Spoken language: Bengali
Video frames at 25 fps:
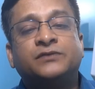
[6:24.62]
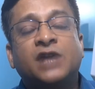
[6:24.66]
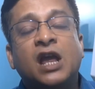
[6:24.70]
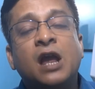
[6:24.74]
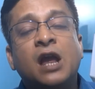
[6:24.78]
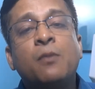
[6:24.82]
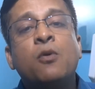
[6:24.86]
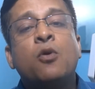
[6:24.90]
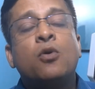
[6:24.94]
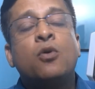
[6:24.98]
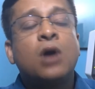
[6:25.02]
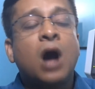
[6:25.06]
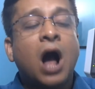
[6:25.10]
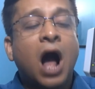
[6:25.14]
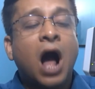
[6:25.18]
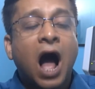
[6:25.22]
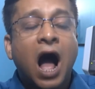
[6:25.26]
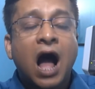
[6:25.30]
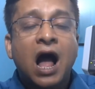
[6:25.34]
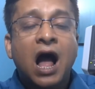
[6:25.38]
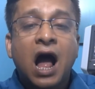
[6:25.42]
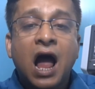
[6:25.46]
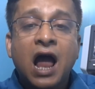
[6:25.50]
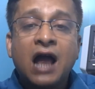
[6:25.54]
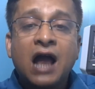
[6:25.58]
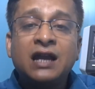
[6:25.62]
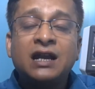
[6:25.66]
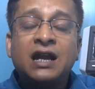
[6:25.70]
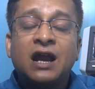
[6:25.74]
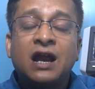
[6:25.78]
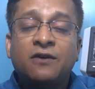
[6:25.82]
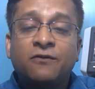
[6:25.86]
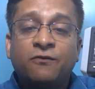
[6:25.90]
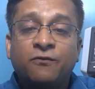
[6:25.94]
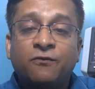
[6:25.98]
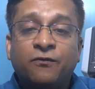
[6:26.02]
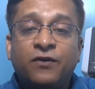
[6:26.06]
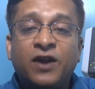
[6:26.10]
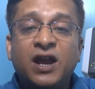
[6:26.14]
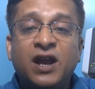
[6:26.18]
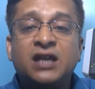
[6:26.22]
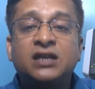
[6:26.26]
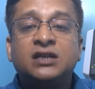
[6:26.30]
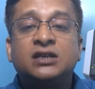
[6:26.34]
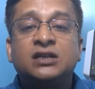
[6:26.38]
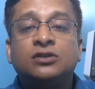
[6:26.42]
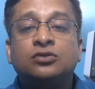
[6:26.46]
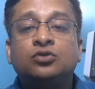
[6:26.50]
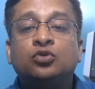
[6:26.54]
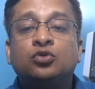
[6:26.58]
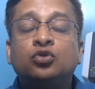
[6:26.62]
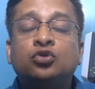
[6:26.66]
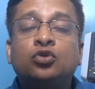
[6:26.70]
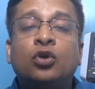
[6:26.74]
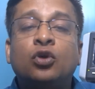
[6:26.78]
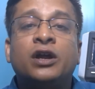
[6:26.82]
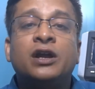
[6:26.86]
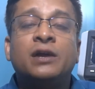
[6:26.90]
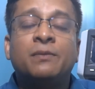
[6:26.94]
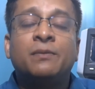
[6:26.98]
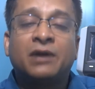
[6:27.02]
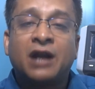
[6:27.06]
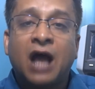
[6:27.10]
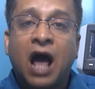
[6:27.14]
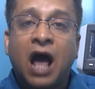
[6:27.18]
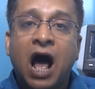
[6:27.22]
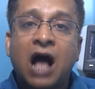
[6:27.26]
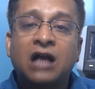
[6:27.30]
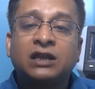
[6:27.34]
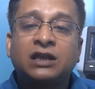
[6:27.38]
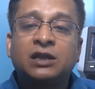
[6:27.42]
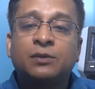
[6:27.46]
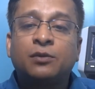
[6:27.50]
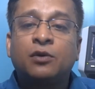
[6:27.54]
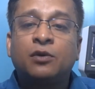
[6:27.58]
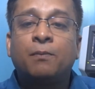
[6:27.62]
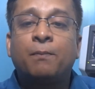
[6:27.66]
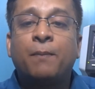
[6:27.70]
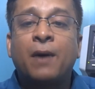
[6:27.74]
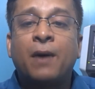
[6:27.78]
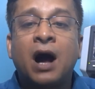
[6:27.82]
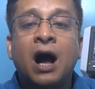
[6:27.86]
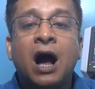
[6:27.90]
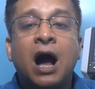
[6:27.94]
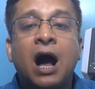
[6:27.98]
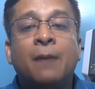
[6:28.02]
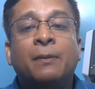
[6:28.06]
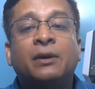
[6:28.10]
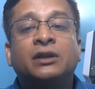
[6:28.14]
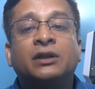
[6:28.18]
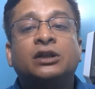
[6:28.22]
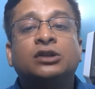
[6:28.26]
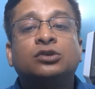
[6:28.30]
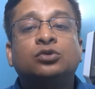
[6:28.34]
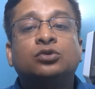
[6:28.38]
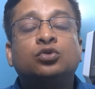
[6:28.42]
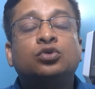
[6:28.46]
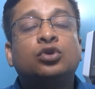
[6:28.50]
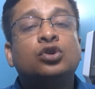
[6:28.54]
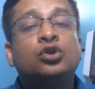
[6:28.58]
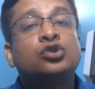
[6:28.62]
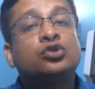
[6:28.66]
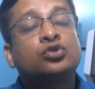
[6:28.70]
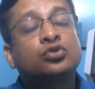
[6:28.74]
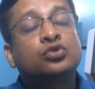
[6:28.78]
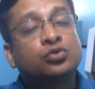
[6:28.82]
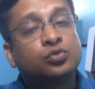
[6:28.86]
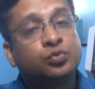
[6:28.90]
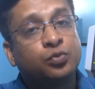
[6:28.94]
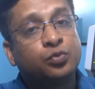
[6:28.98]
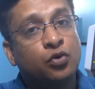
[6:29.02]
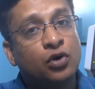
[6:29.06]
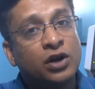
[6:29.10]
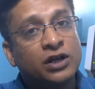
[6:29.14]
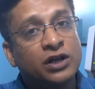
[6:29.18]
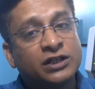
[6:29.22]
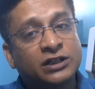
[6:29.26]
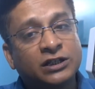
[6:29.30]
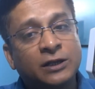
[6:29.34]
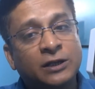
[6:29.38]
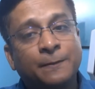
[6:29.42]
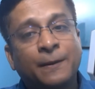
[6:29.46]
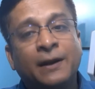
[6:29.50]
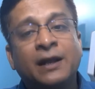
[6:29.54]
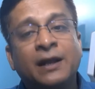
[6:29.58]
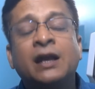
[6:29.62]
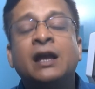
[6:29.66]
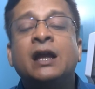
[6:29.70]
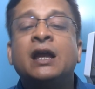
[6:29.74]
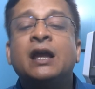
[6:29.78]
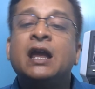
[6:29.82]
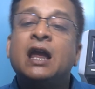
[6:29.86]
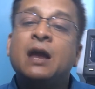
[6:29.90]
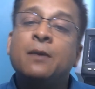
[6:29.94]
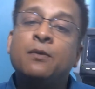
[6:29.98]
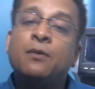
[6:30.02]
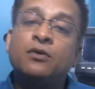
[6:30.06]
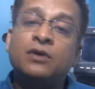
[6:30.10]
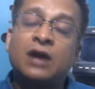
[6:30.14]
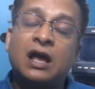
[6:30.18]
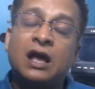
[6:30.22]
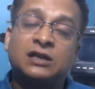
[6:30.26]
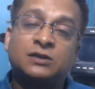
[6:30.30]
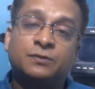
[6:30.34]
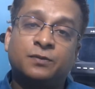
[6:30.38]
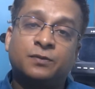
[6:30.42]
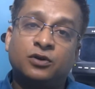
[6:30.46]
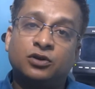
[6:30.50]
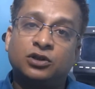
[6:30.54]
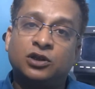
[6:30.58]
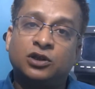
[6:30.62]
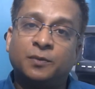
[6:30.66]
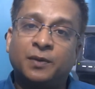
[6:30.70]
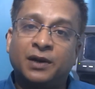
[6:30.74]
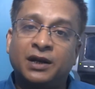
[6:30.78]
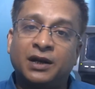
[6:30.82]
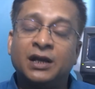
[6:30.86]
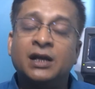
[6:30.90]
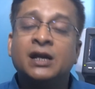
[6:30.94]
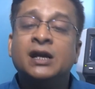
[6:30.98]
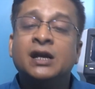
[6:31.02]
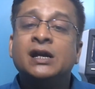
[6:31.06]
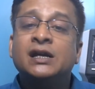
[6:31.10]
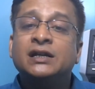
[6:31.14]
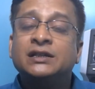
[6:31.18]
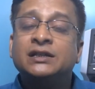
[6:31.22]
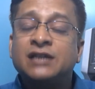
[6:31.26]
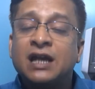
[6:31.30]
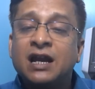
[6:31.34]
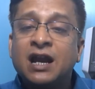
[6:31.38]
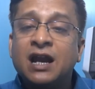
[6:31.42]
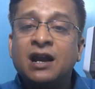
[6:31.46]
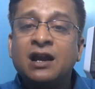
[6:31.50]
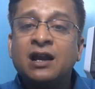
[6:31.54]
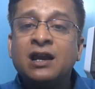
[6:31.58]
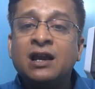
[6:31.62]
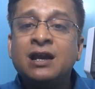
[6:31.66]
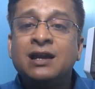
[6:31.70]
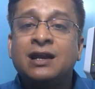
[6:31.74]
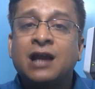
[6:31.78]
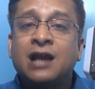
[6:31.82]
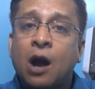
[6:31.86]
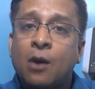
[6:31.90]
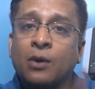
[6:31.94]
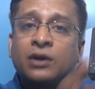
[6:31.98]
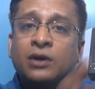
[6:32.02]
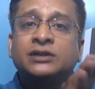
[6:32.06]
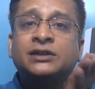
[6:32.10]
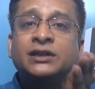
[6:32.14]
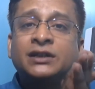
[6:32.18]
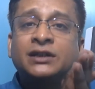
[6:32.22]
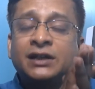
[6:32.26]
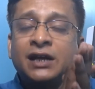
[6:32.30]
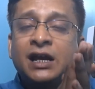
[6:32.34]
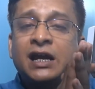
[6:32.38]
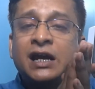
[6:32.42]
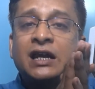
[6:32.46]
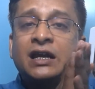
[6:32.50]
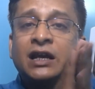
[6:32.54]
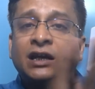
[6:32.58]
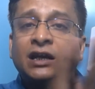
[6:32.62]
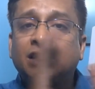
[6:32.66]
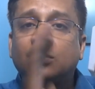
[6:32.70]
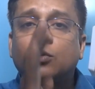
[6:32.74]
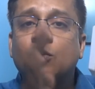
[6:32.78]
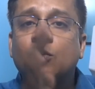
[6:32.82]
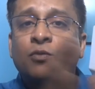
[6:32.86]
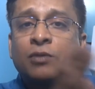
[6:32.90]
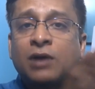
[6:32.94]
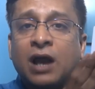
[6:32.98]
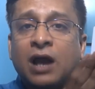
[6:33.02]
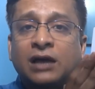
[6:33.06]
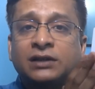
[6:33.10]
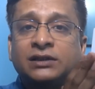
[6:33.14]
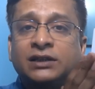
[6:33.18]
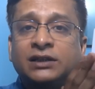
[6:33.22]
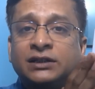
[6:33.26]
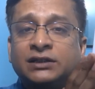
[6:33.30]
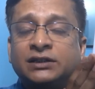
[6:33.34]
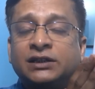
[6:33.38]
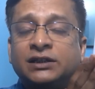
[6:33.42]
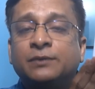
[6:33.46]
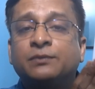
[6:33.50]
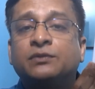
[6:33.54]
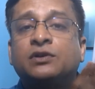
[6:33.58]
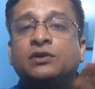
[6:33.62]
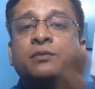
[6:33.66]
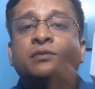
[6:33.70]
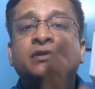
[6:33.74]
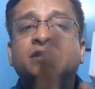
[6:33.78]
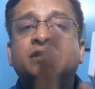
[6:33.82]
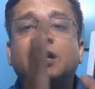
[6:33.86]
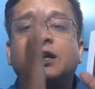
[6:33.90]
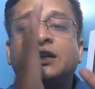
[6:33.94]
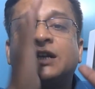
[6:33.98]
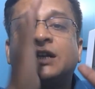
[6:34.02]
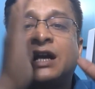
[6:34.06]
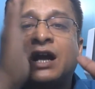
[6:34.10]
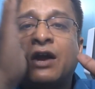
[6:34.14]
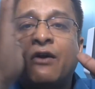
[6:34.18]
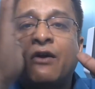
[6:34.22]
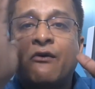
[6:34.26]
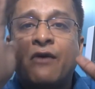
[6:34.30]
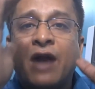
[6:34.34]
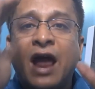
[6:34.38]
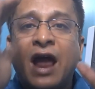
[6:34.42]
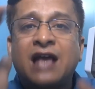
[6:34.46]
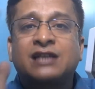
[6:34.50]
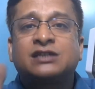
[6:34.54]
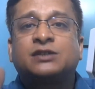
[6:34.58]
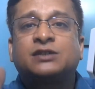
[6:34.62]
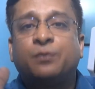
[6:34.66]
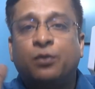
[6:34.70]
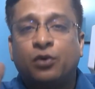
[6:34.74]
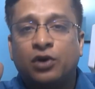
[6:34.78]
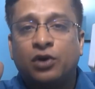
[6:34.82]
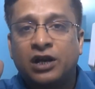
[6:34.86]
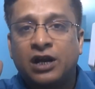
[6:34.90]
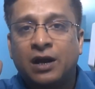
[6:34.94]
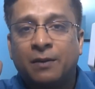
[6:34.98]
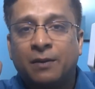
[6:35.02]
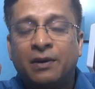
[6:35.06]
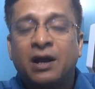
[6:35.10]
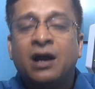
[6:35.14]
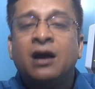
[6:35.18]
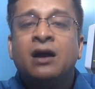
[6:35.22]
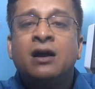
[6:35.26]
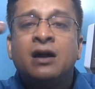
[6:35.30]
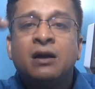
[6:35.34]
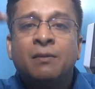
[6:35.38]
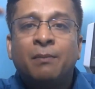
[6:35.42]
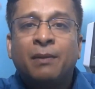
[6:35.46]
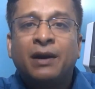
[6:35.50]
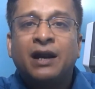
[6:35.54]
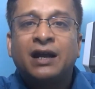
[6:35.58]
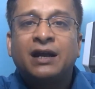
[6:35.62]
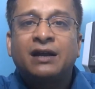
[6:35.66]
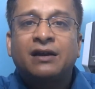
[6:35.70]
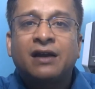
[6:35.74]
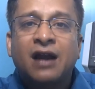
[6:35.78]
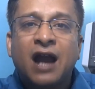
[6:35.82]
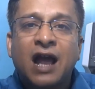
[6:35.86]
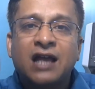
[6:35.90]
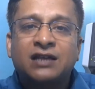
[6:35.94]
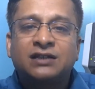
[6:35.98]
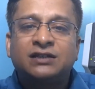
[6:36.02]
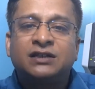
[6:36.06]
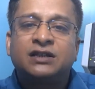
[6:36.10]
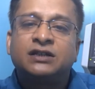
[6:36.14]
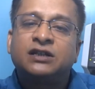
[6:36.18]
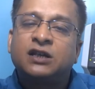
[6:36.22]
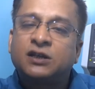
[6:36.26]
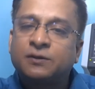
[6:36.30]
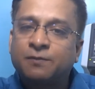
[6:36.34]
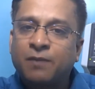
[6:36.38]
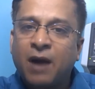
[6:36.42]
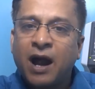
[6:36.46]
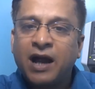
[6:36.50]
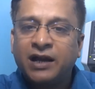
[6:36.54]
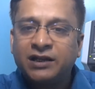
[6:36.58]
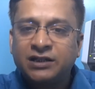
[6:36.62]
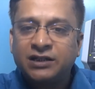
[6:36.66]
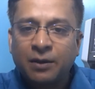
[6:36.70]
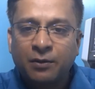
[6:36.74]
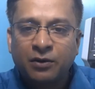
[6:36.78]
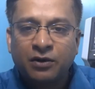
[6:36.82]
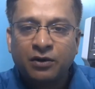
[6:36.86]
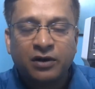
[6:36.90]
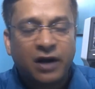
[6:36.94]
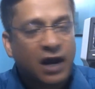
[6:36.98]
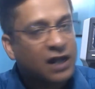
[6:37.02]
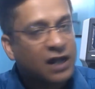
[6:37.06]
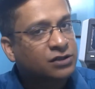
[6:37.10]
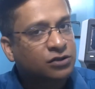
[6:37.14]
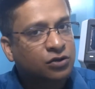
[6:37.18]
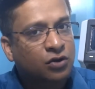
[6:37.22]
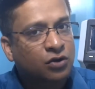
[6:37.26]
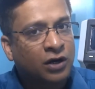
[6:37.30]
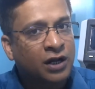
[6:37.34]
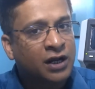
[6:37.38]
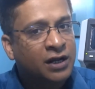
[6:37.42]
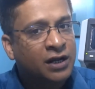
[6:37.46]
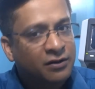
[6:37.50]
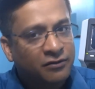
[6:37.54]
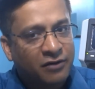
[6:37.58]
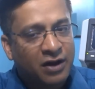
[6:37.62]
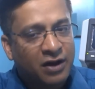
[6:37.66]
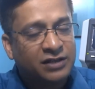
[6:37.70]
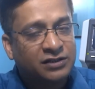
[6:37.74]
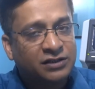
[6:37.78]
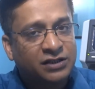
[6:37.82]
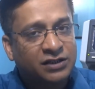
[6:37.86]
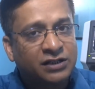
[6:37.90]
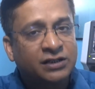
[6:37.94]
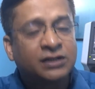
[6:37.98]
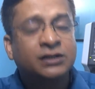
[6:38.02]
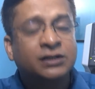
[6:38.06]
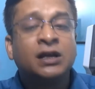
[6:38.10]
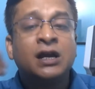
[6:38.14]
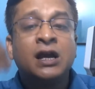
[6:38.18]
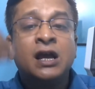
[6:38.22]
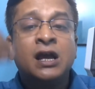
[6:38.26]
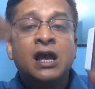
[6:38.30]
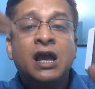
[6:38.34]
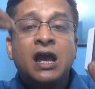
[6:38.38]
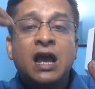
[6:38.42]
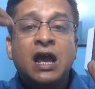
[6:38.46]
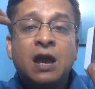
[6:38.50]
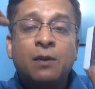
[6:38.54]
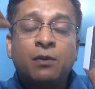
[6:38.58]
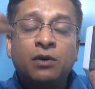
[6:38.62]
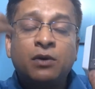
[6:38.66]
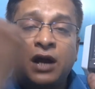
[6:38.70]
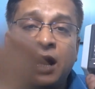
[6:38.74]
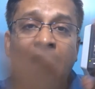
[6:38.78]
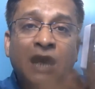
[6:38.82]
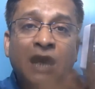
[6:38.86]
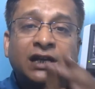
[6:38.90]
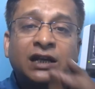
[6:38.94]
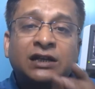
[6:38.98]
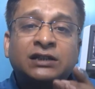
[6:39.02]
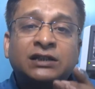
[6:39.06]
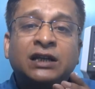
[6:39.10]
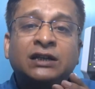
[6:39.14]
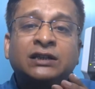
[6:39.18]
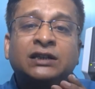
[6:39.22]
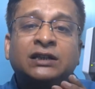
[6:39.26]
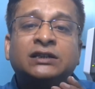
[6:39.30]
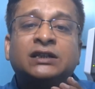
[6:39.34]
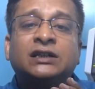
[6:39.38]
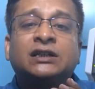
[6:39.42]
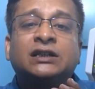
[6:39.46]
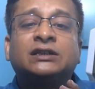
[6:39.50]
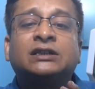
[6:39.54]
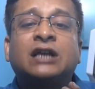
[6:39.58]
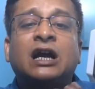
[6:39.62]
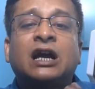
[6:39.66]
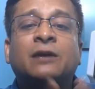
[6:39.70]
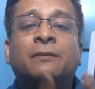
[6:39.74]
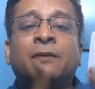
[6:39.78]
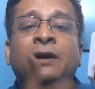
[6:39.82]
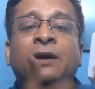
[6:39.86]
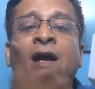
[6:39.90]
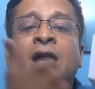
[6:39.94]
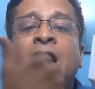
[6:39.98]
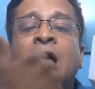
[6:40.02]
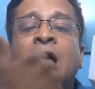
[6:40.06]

এবং হ্যান্ড অ্যান্ড ফিট দুটোই মানে হাত এবং পা আমাদের দুটোই ফুলে যেতে পারে এবং র্যাশ বেরোতে পারে জেনারেলি কাওয়াসাকি এটা একটা খুব ক্লাসিক সিমটমস যে এটা ক্র্যাশ বলি আমরা মানে ক্র্যাশ ডিজিজ বাইক যেমন ক্র্যাশ করে ক্র্যাশ ডিজিজ এবং এটার সাথে যেটা থাকবে